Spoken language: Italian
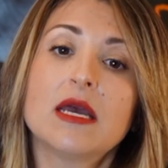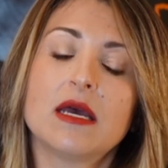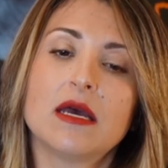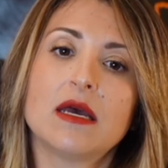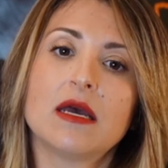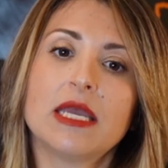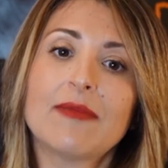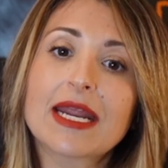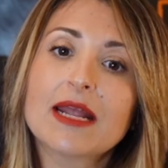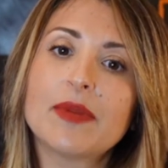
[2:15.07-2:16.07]
eh, i
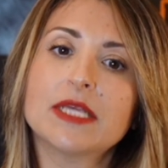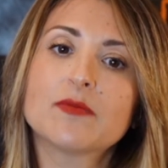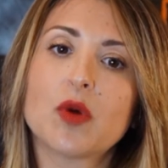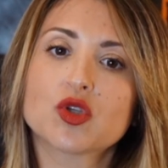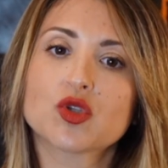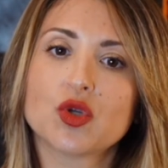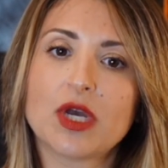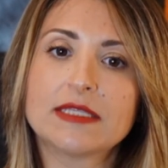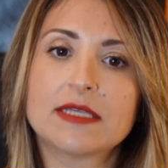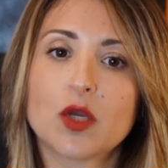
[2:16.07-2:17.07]
marketplace possono
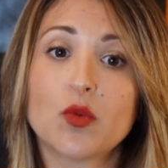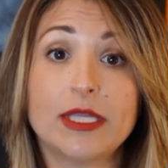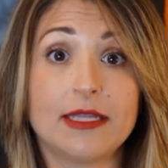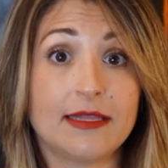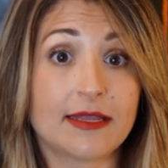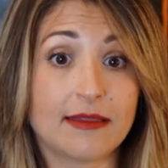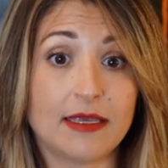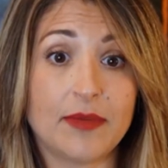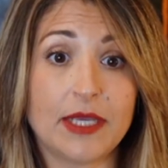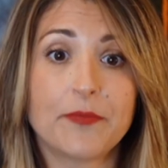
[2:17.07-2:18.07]
essere quindi di tre
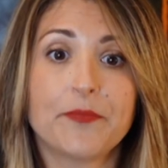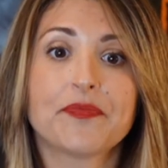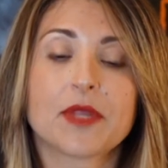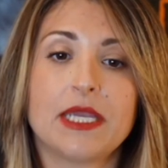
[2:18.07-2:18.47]
tipi.